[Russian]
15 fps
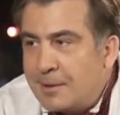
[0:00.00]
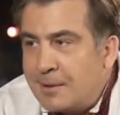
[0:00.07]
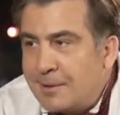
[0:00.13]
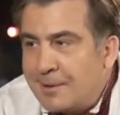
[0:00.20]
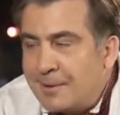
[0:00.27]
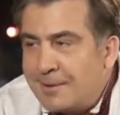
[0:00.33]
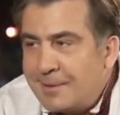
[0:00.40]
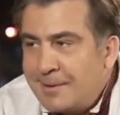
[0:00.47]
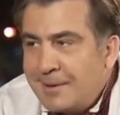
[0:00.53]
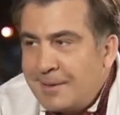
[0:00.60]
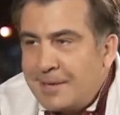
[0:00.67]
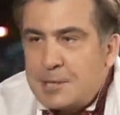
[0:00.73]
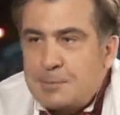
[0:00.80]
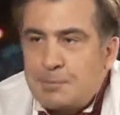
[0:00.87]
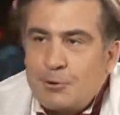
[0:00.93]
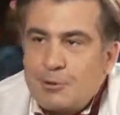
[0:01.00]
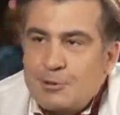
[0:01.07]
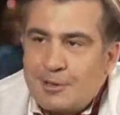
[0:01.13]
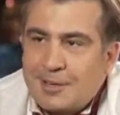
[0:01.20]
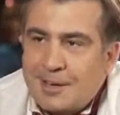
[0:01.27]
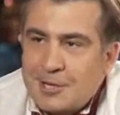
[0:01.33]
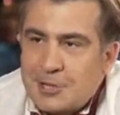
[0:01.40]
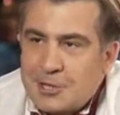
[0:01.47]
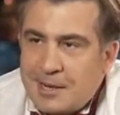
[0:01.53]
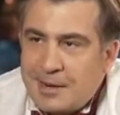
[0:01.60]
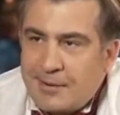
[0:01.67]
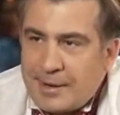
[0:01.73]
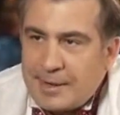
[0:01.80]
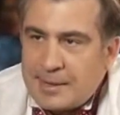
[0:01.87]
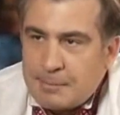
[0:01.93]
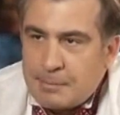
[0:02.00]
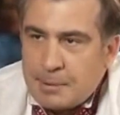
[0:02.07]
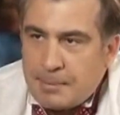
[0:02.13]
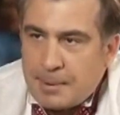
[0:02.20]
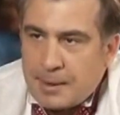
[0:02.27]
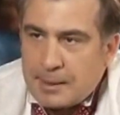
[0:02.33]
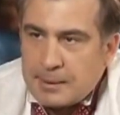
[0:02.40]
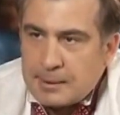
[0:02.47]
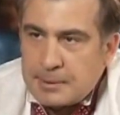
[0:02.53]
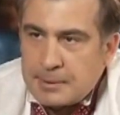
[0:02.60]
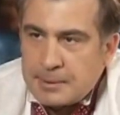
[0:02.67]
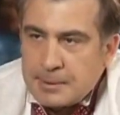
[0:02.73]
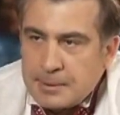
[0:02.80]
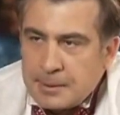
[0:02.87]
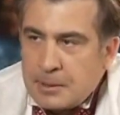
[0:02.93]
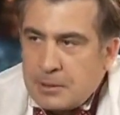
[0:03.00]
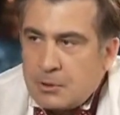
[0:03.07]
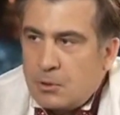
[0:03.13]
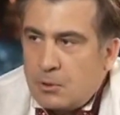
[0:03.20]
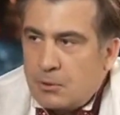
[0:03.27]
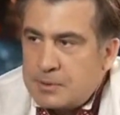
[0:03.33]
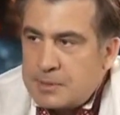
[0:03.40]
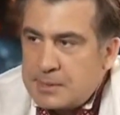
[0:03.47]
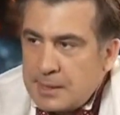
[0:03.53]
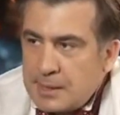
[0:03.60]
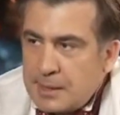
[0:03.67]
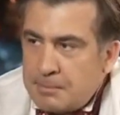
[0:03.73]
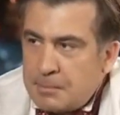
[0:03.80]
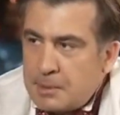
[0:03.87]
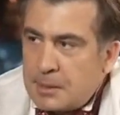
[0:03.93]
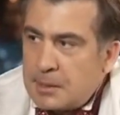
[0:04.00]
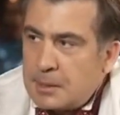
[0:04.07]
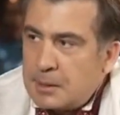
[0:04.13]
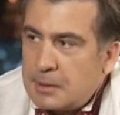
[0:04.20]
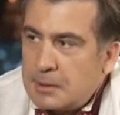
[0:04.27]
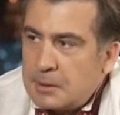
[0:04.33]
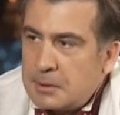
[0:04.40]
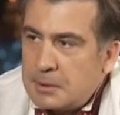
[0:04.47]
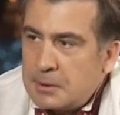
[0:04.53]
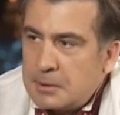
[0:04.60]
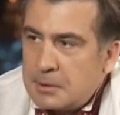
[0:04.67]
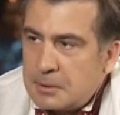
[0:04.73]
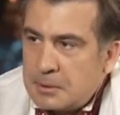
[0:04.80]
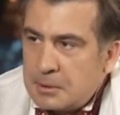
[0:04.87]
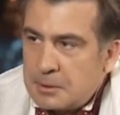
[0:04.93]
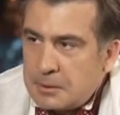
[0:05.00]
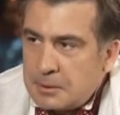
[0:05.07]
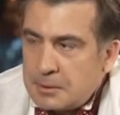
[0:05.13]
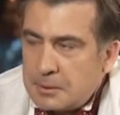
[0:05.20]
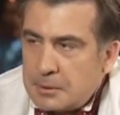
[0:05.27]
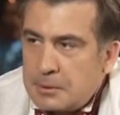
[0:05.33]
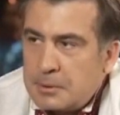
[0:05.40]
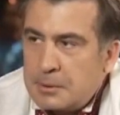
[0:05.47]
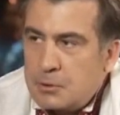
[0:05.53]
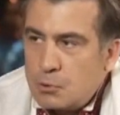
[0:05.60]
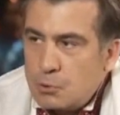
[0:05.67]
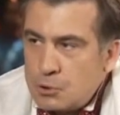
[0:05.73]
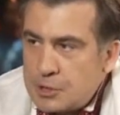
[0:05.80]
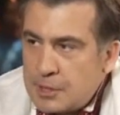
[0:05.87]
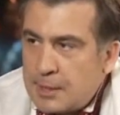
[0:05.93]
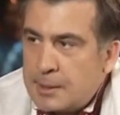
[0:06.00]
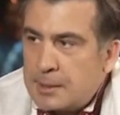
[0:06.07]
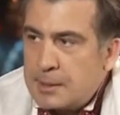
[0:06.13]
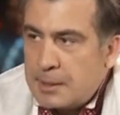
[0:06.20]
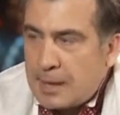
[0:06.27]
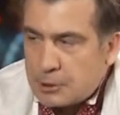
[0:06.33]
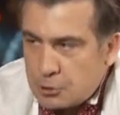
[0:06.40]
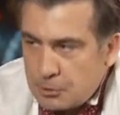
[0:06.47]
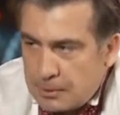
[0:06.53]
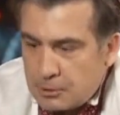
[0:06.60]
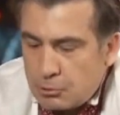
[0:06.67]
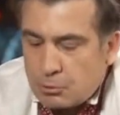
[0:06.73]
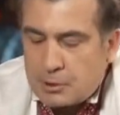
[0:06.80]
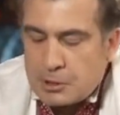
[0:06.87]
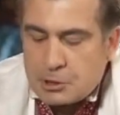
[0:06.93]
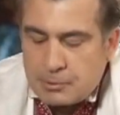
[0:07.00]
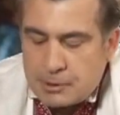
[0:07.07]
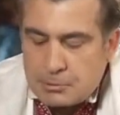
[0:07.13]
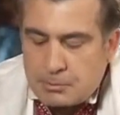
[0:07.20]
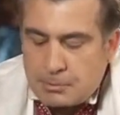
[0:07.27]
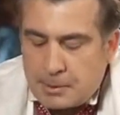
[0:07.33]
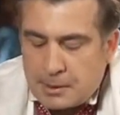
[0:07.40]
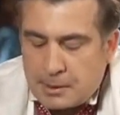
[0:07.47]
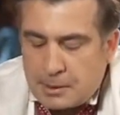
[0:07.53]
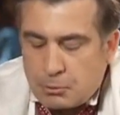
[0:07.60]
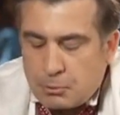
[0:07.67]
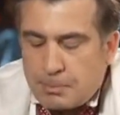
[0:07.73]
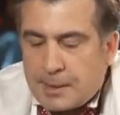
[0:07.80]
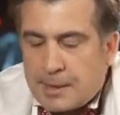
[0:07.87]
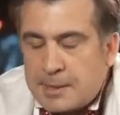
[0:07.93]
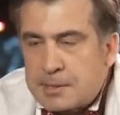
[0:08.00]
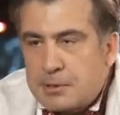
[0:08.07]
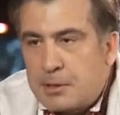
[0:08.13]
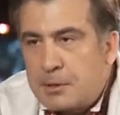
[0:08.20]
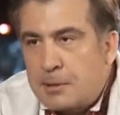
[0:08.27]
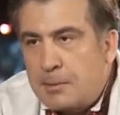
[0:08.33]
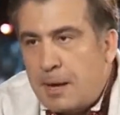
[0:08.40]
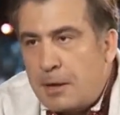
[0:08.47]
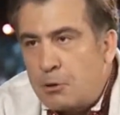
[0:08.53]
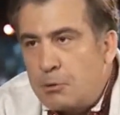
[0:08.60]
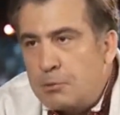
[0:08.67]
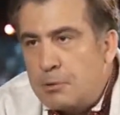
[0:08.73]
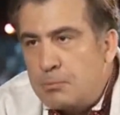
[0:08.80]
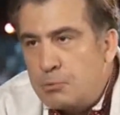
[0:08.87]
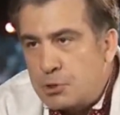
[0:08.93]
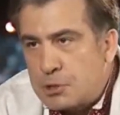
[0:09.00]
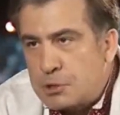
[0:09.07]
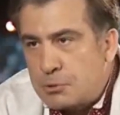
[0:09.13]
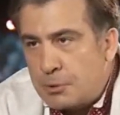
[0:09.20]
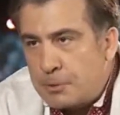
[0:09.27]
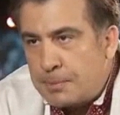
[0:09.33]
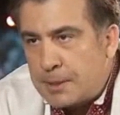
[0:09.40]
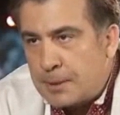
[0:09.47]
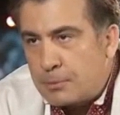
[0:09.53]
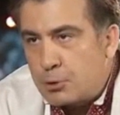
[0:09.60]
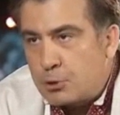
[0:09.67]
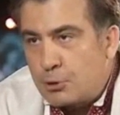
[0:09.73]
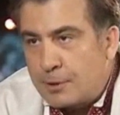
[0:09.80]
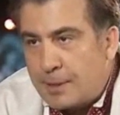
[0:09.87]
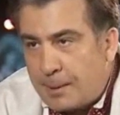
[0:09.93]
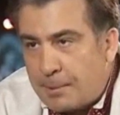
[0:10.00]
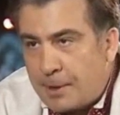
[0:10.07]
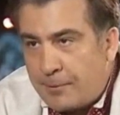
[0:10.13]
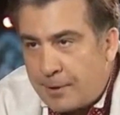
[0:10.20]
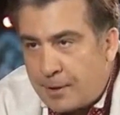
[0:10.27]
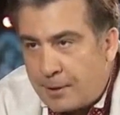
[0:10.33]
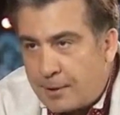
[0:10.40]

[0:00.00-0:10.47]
э, использовано, конечно, для военной пропаганды. Но в целом э, Грузия, особенно в 2008 году, показывала огромное мужество. Потому что нам говорили,